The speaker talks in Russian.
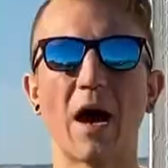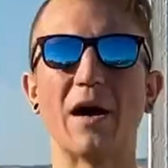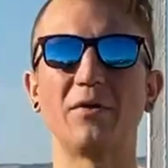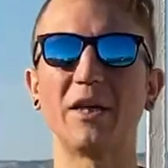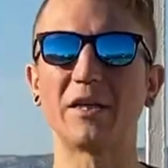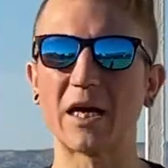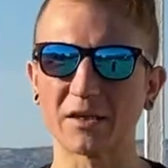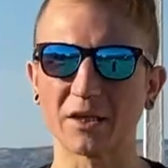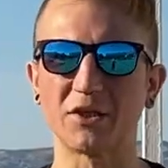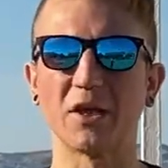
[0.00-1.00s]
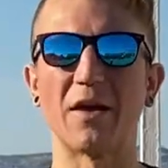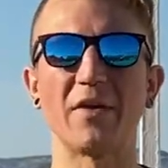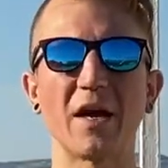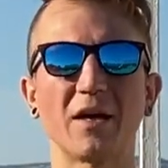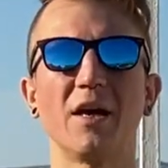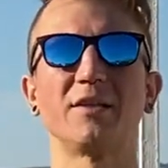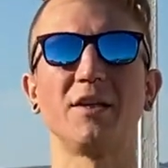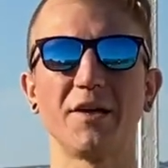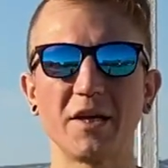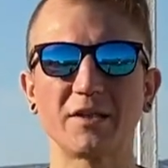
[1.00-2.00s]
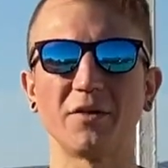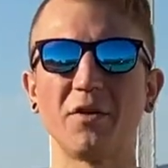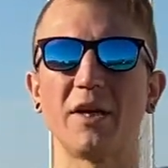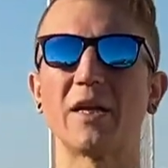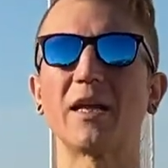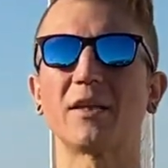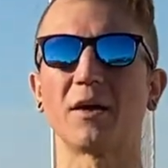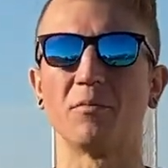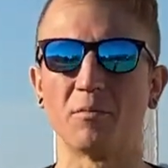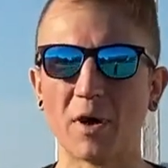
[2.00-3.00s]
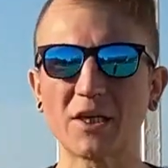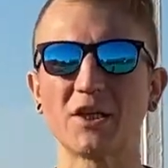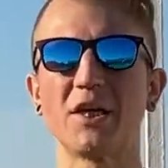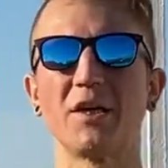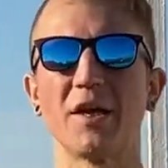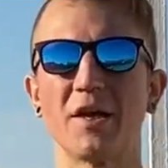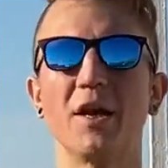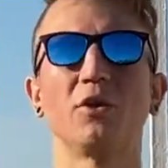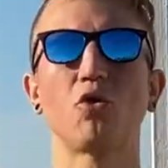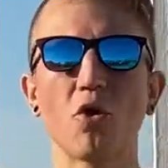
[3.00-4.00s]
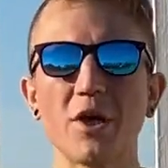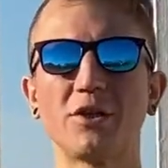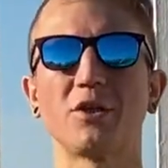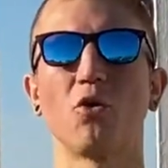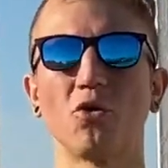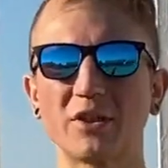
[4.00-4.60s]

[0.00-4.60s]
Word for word: А валидатор человек следит за валидатором машиной, то есть он